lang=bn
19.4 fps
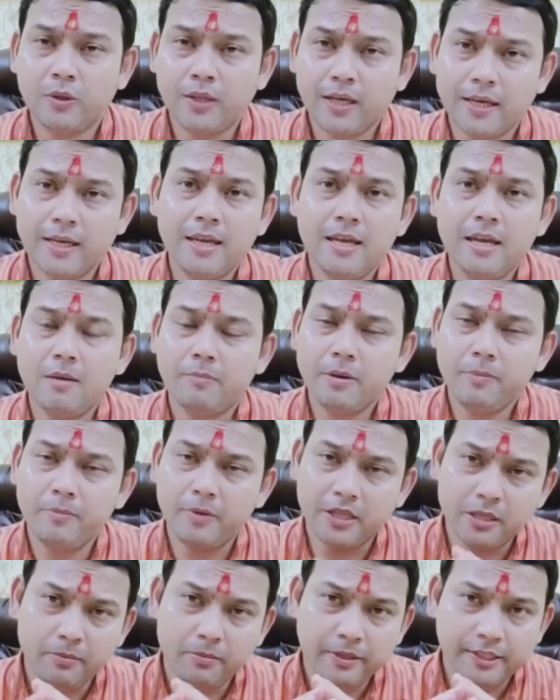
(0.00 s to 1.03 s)
থেকেই আপনি
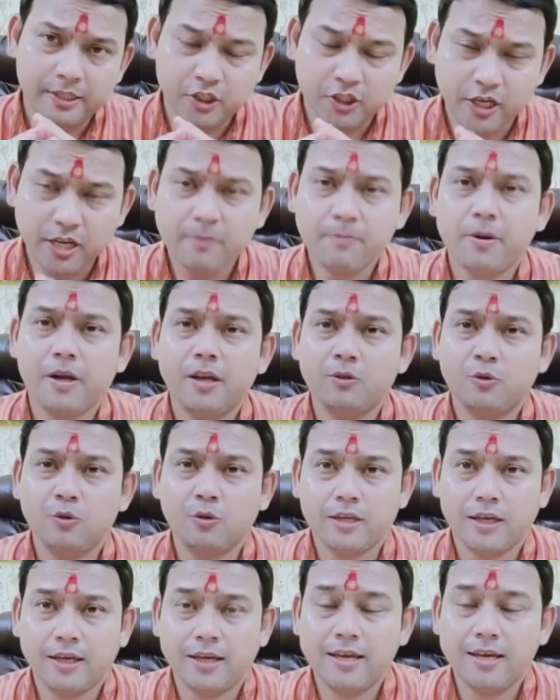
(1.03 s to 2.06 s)
পৃথিবীর যে প্রান্ত
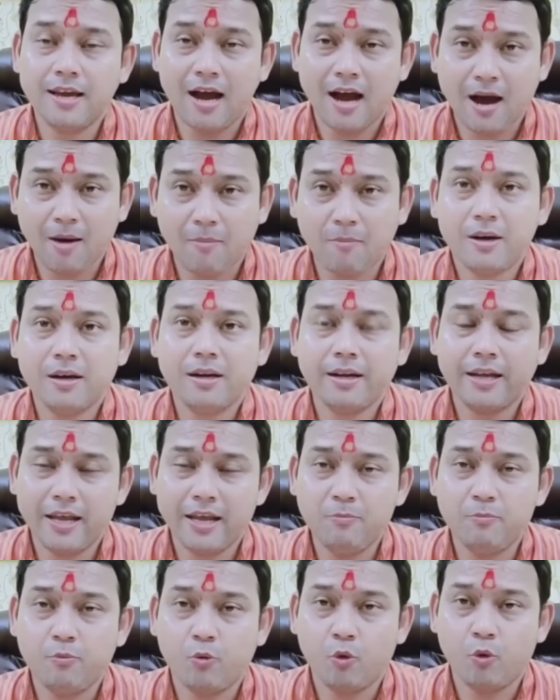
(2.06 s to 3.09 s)
থেকেই আমার
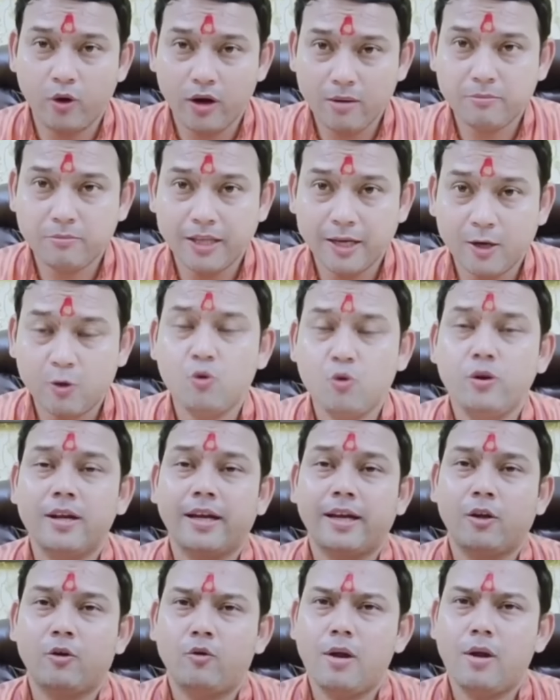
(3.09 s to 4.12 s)
এই প্রোগ্রাম দেখুন না
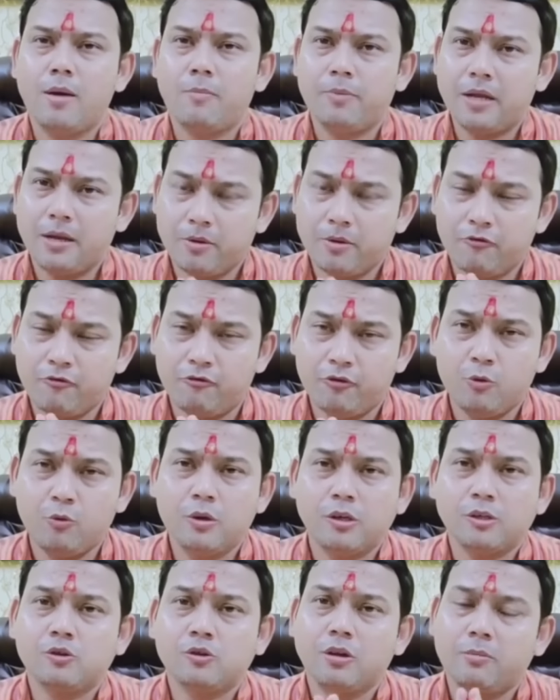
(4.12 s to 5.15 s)
কেননা আপনি আমার
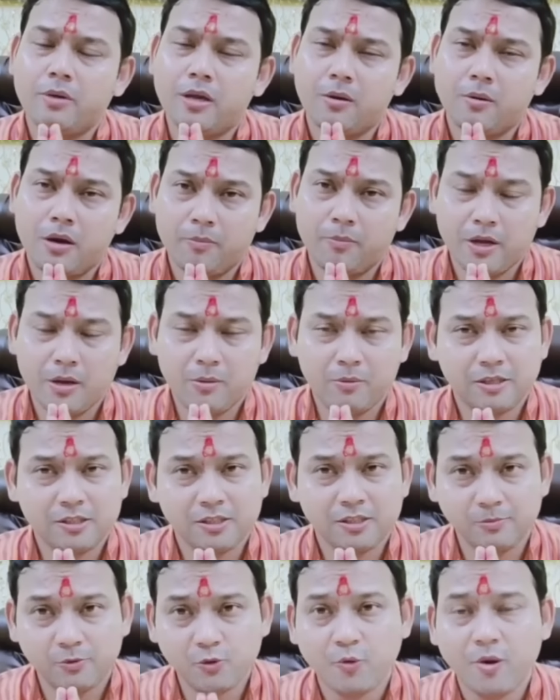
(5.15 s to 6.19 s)
ভিউয়ার্স হন আমি আপনি আমার
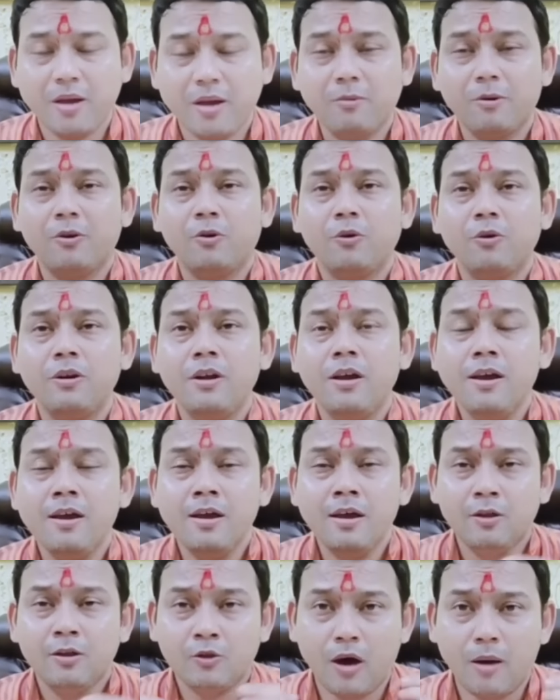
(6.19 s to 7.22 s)
সাবস্ক্রাইবার হন
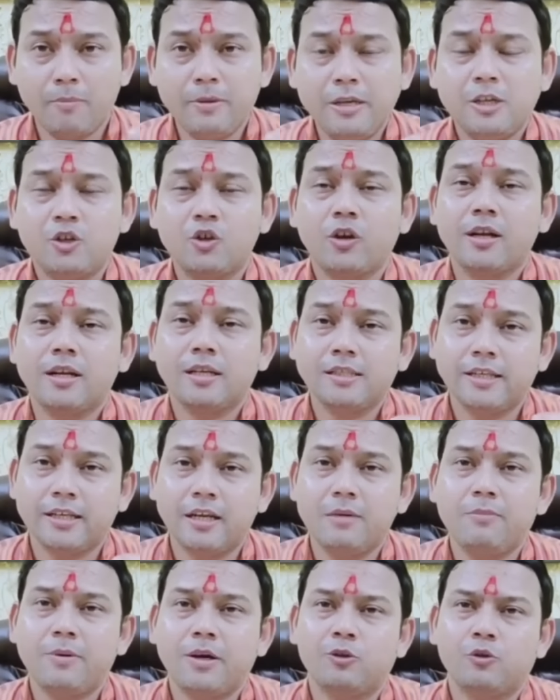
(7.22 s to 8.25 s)
তো আমি ঈশ্বরের কাছে
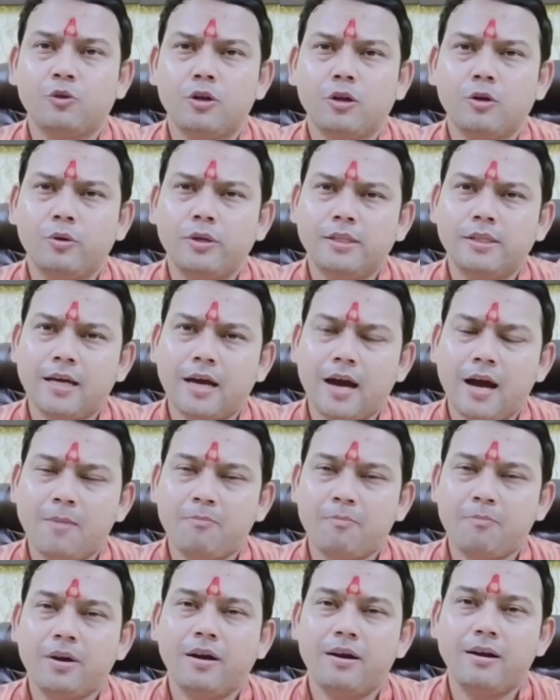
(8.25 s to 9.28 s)
এটাই প্রার্থনা করি যে
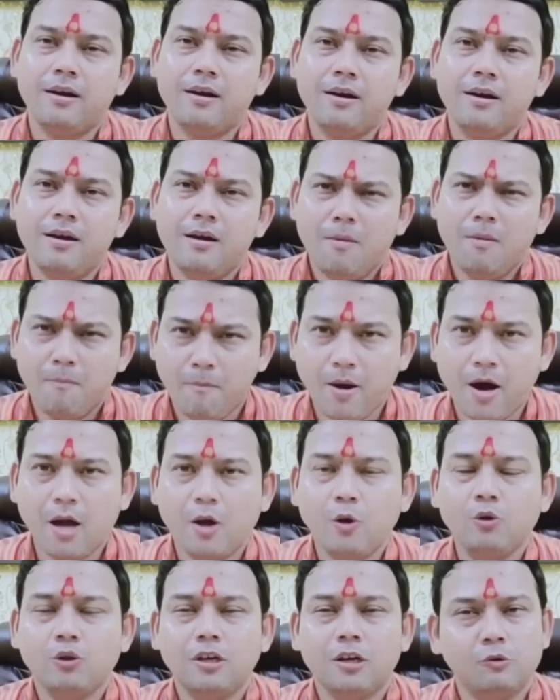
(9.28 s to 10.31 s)
আপনারা
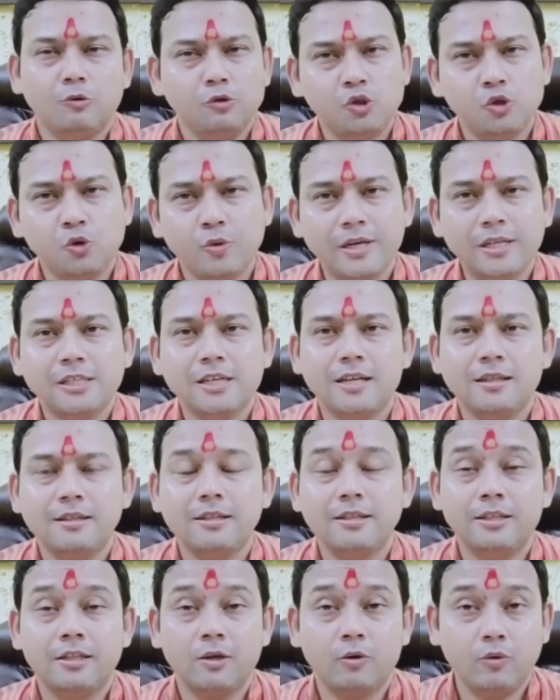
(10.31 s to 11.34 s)
ভালো থাকুন সুখে
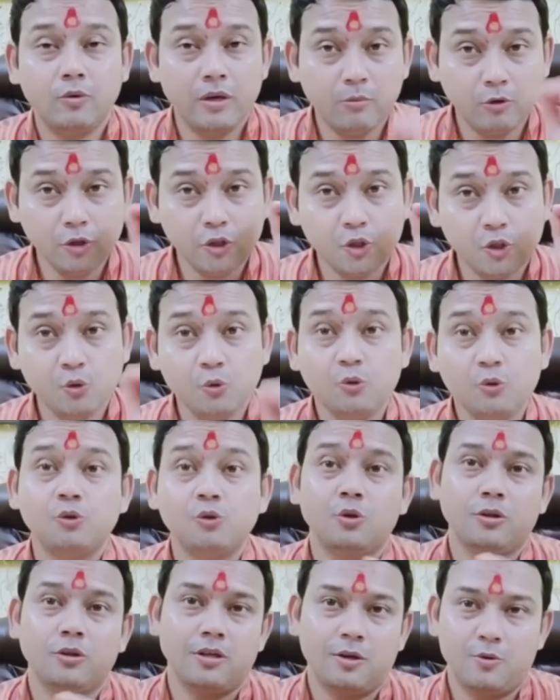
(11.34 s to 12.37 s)
শান্তিতে থাকুন এবং সুস্থ
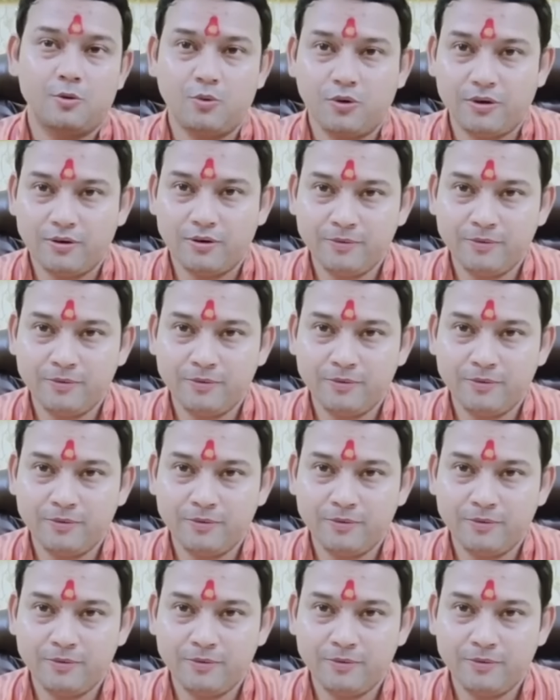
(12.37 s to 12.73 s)
থাকুন